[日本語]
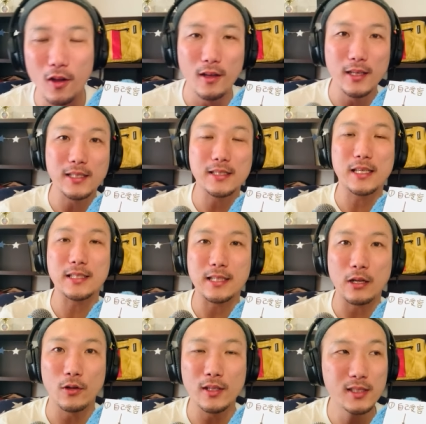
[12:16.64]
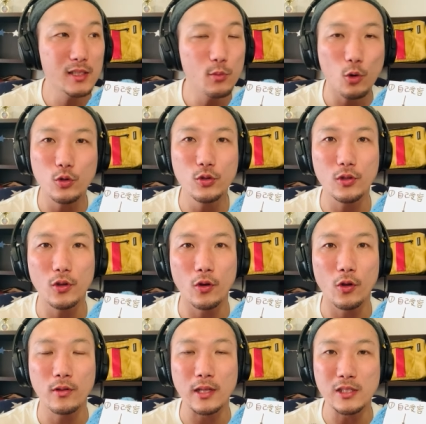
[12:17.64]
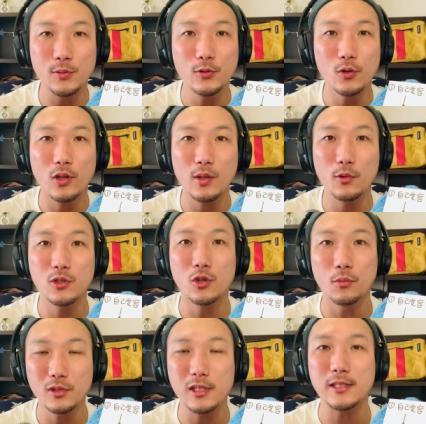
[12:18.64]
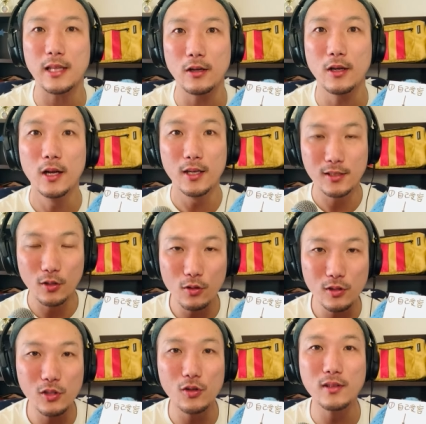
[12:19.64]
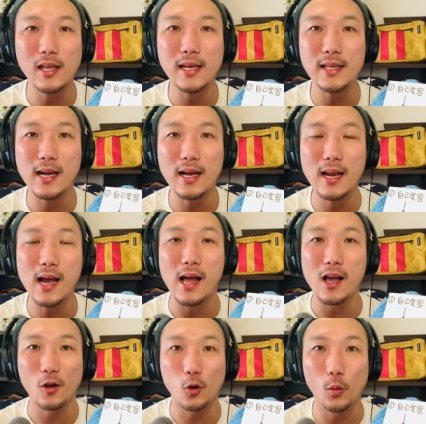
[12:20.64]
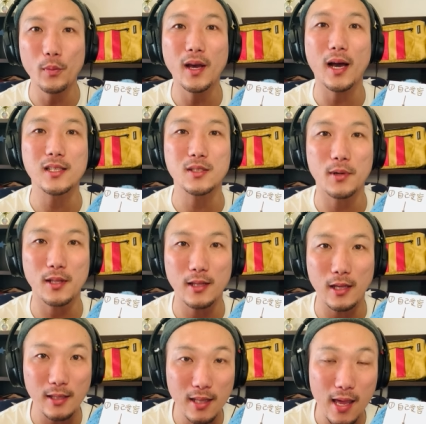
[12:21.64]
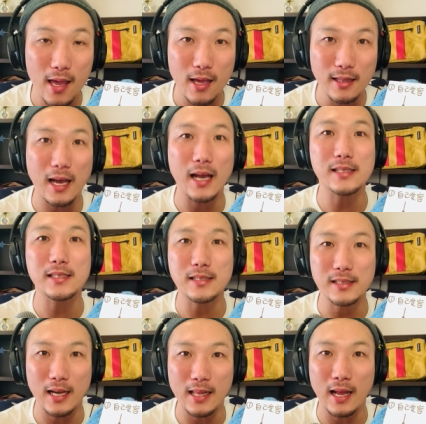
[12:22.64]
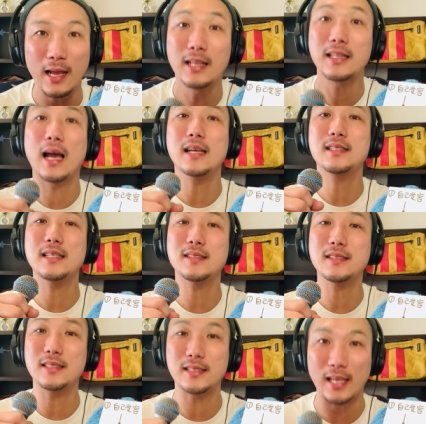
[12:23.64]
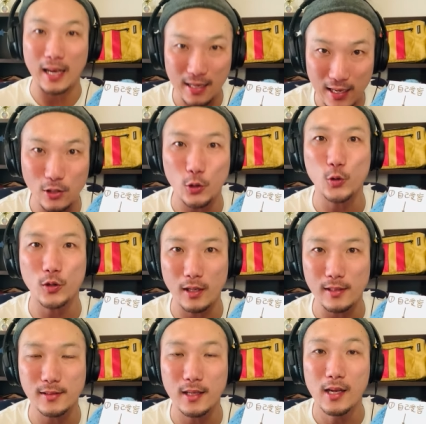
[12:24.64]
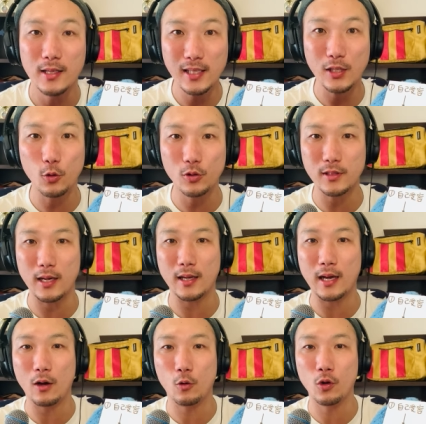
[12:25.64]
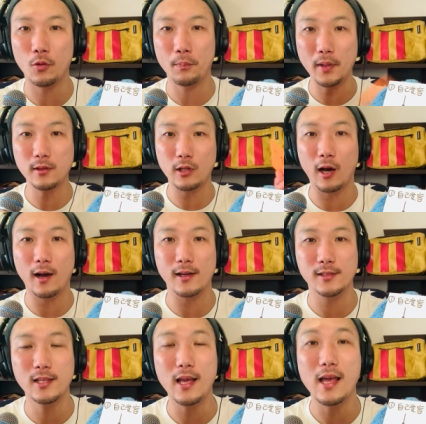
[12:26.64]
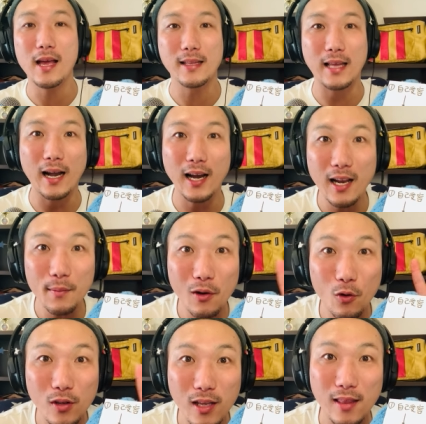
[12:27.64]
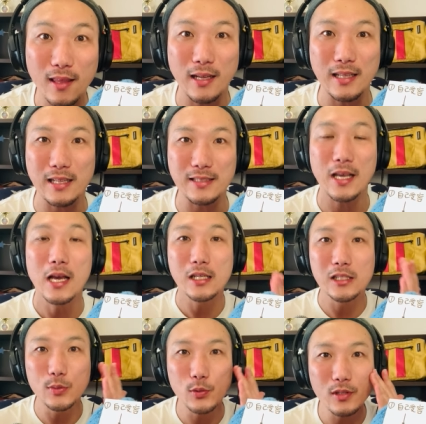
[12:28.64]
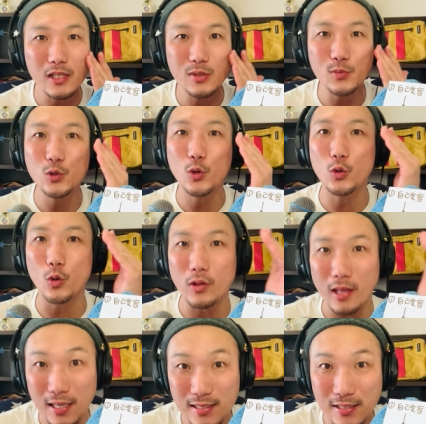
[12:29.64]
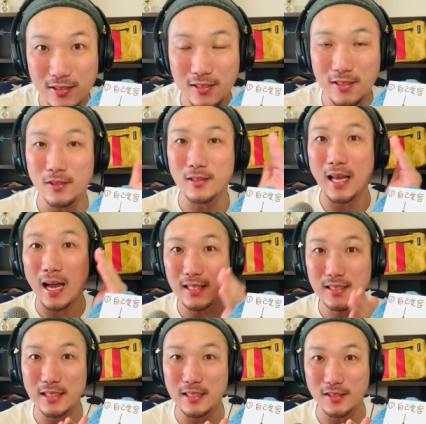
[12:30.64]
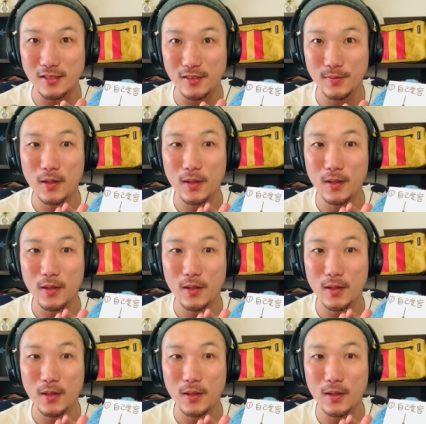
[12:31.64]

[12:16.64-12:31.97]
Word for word: 意識している。いつも空気を読んで自分の気持ちを無視している。その状態だからゴミが集まってきて、大事にされない、大切にされないということなんです。じゃあどうしたらいいか。これをパンって剥がして宝箱になったらいいんです。自分で自分のことを大切にする、大事にする